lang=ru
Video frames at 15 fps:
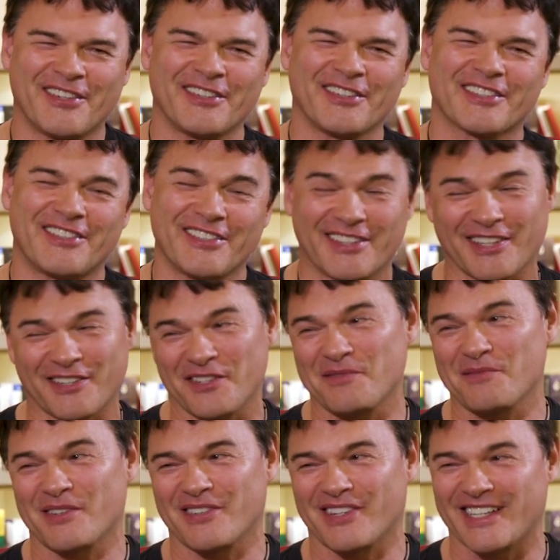Вот такое
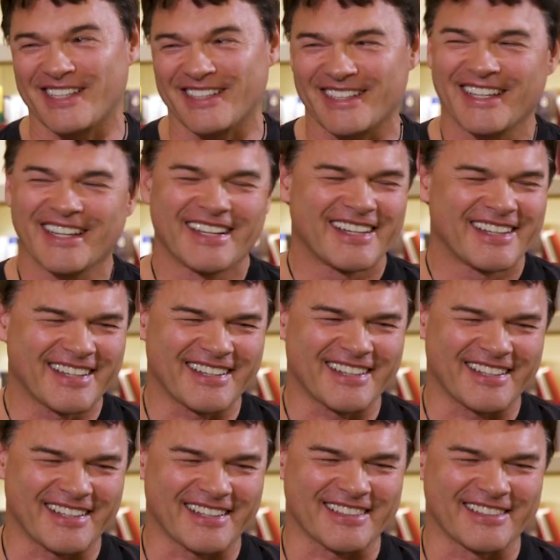бывает.
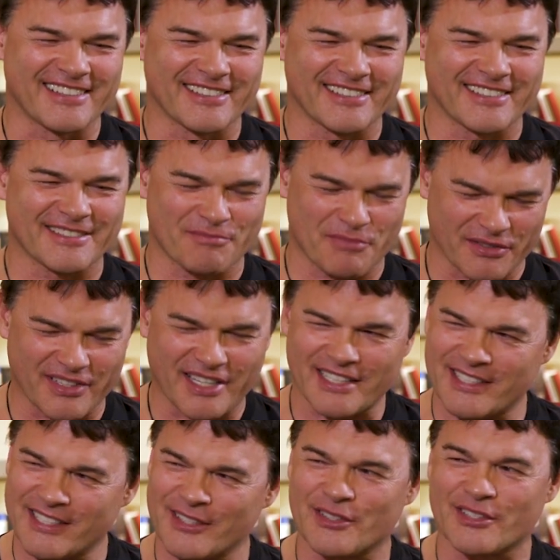Э, ну,
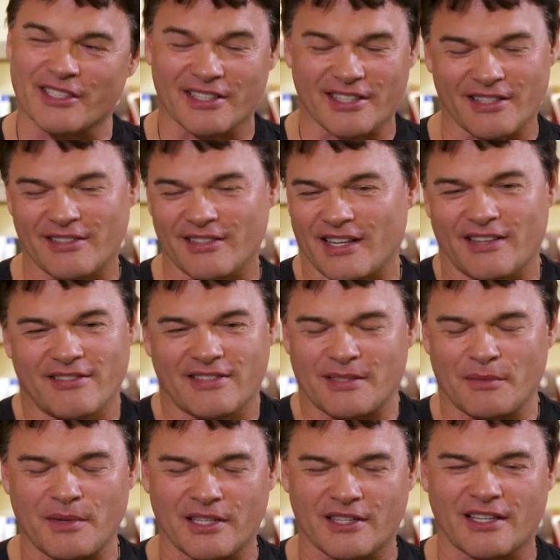бывает, серьезно, это, я в
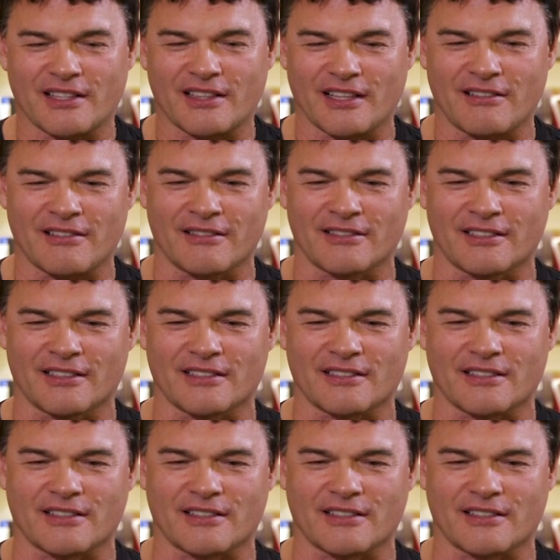себе это отлавливал.